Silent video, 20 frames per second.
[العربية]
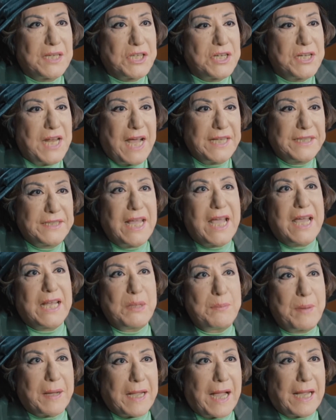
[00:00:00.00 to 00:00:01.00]
علشان حد
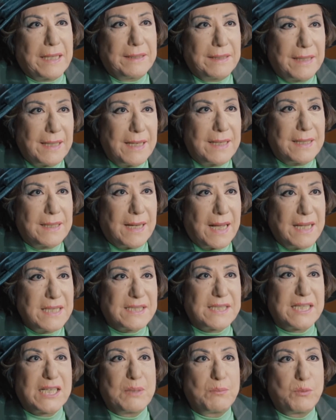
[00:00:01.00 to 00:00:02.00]
قريبك عيان
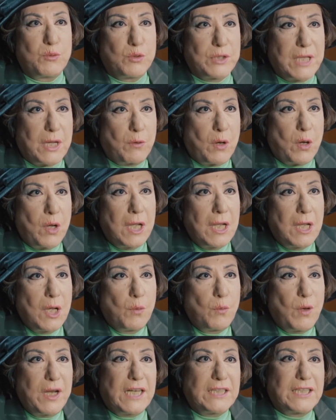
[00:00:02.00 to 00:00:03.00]
عايز تجيب له دواء
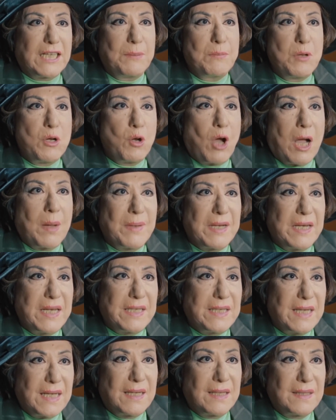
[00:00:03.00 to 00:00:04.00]
ولا تعمل له
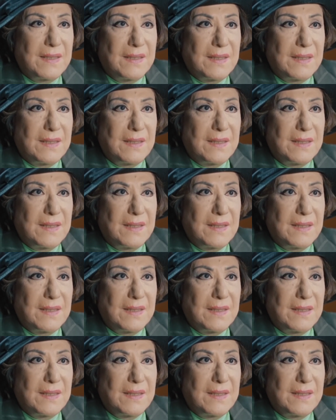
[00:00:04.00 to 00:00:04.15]
عمليه